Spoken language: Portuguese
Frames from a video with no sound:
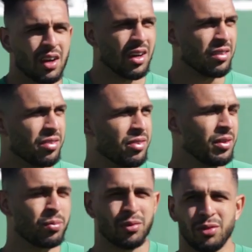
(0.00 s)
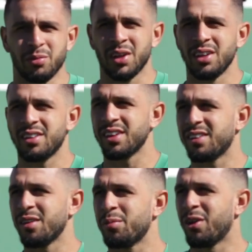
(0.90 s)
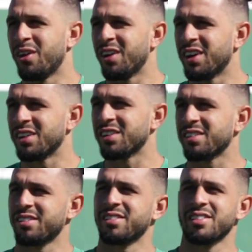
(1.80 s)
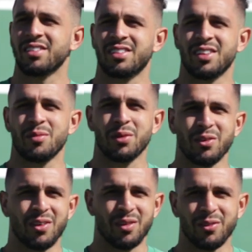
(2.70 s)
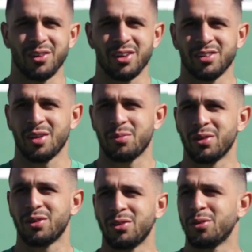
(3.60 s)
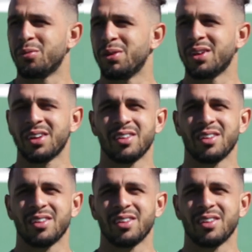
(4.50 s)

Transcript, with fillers: Ah, vir pro Fluminense é sempre uma honra, sempre um amor que eu tenho pelo clube,